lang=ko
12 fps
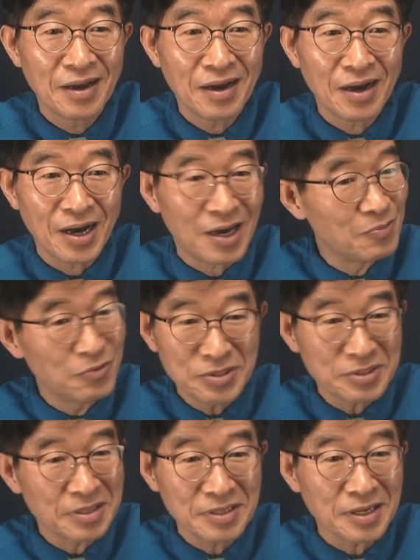아무리
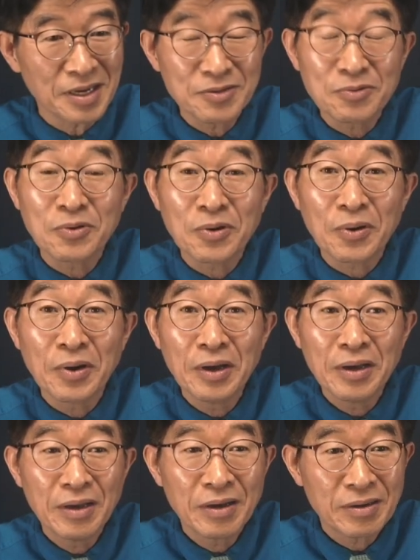생각해도
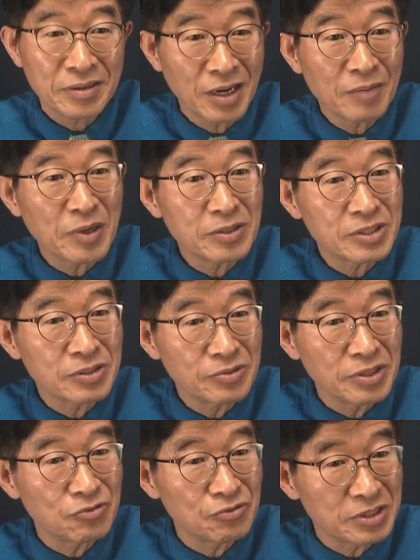그 양반은
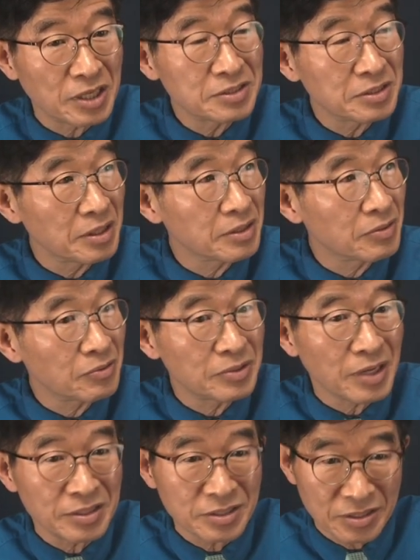서울의 중산층에 걷고
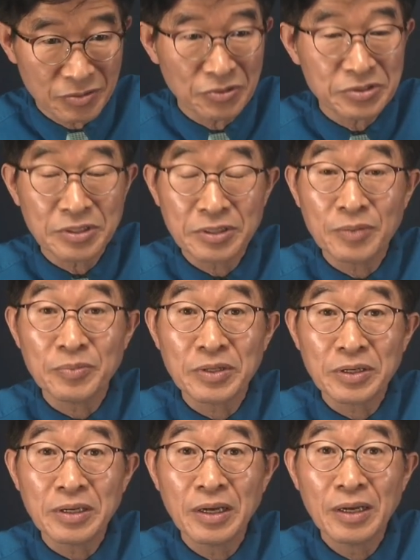나는 시골서
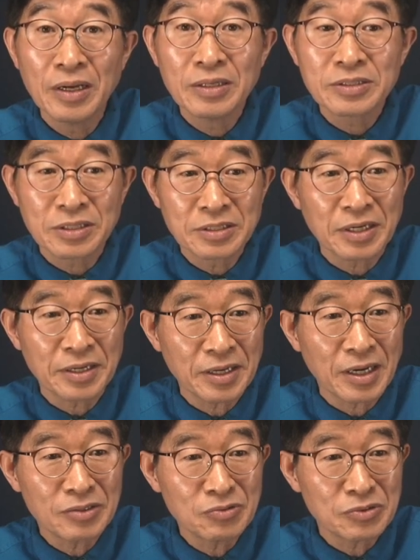이런들
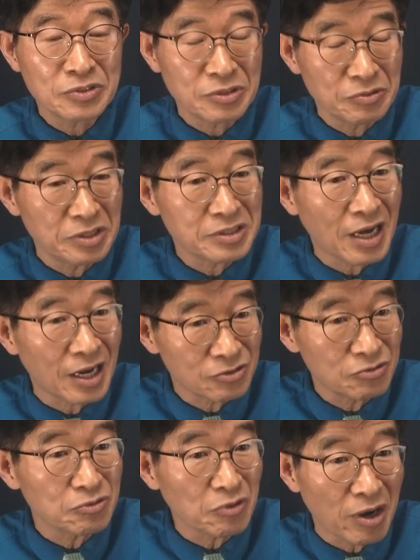성장해가지고 서울에
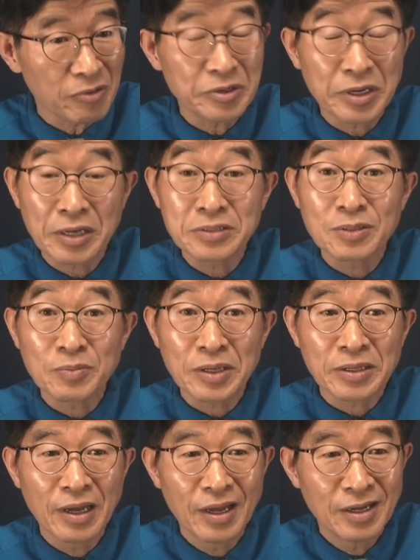사숙도 하고
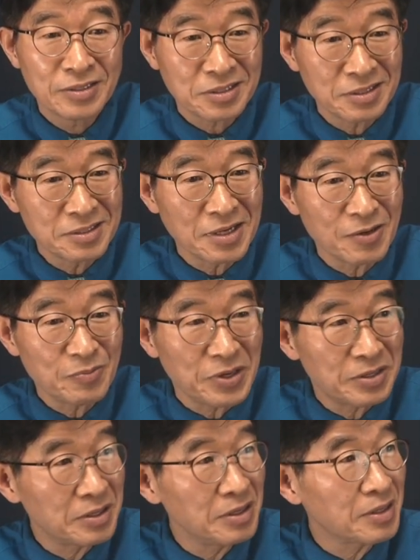이랬겠지만 성장
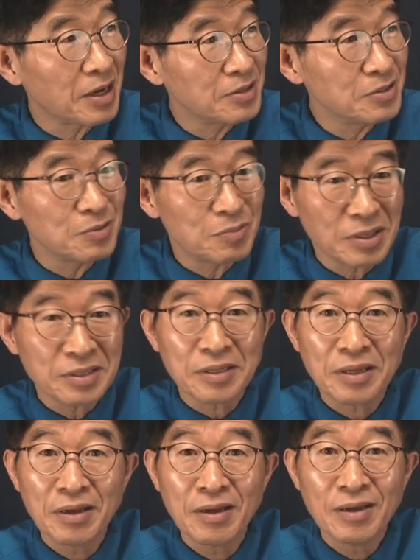배경이 다르지만
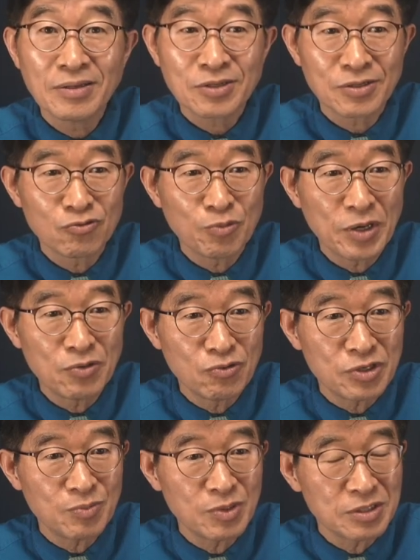
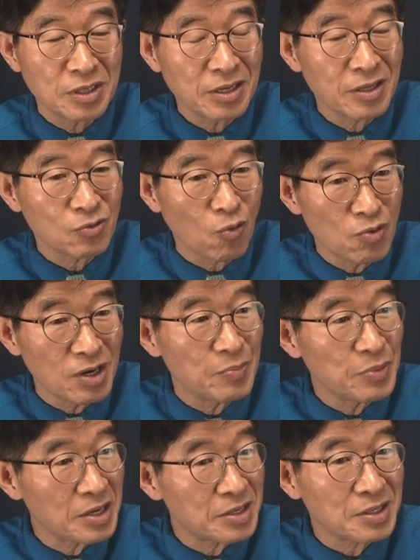1960년생의
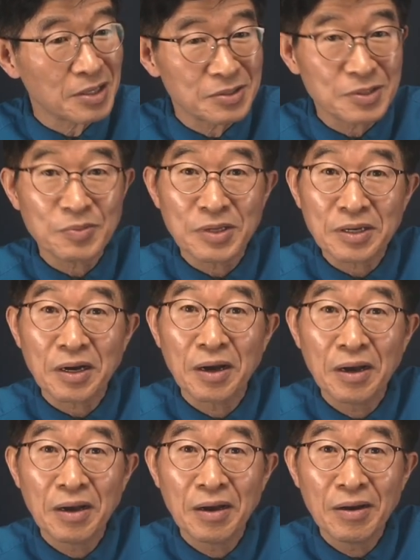동갑내기지 않습니까?
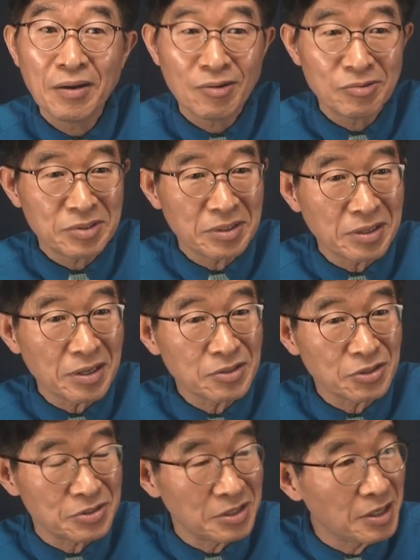어떻게 그게
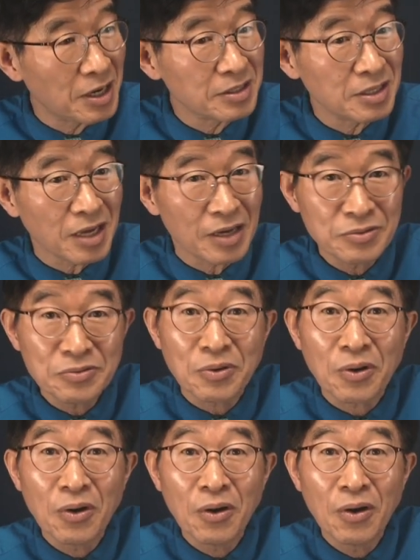정의관이 다르고